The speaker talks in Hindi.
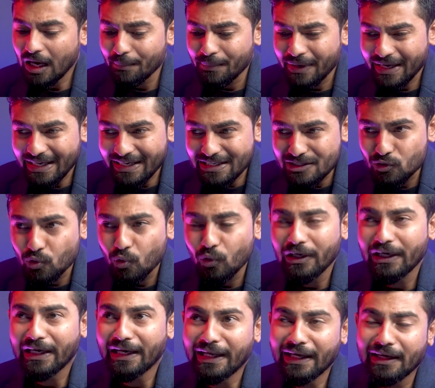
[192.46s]
अब इसको
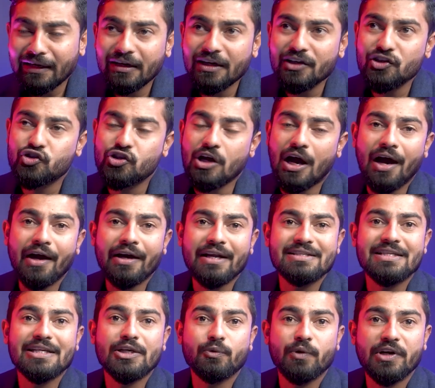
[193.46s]
लेकर चार
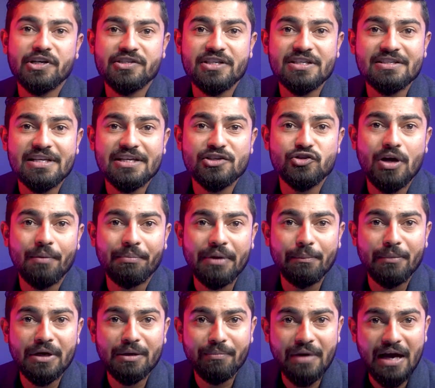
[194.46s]
ऐसे क्वेश्चन हैं जो
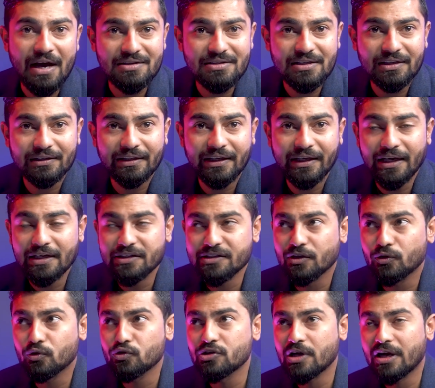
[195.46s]
आपके मन में आ सकते हैं
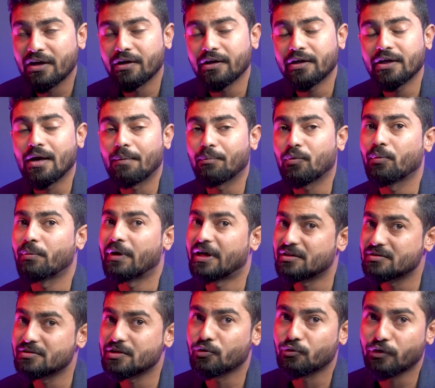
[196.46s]
जिनको जानने की आपको
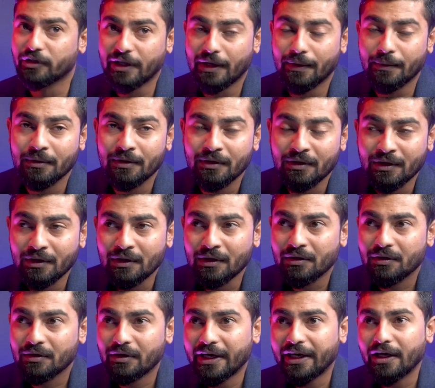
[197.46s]
बेहद ज़रूरत है
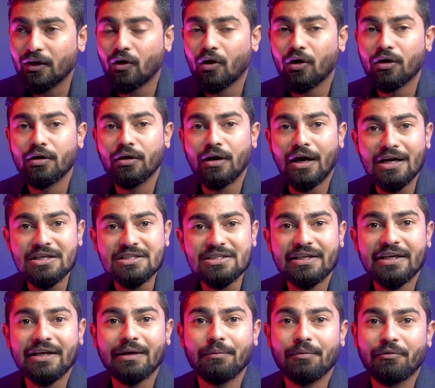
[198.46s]
राइट right? और
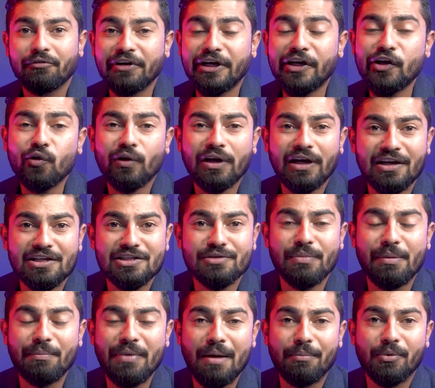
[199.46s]
लास्ट के वीडियो के
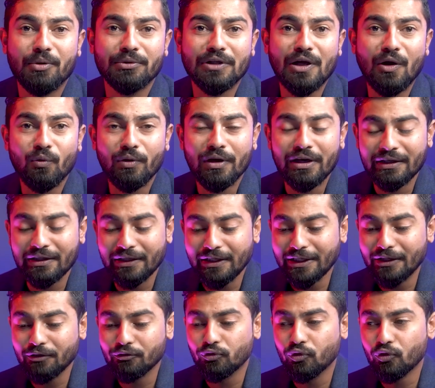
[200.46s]
लास्ट में मैं आपको बताऊंगा
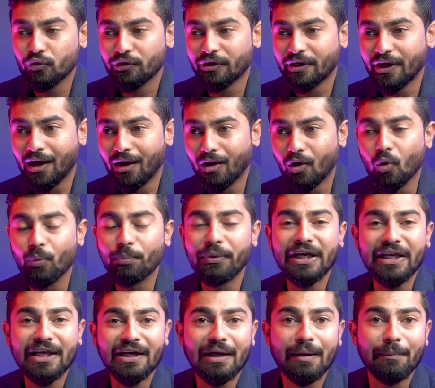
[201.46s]
कि वो क्या
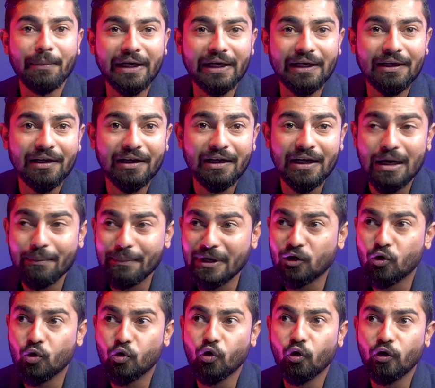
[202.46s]
ओपिनियन है मेरी अगर आप
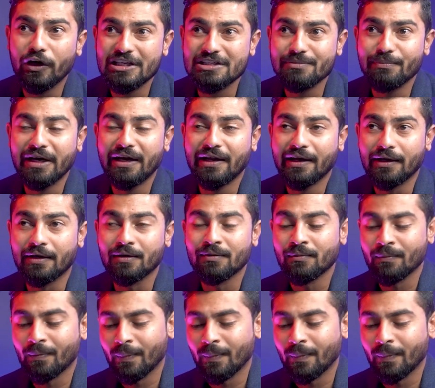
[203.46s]
एक कुकोल्ड हस्बैंड हैं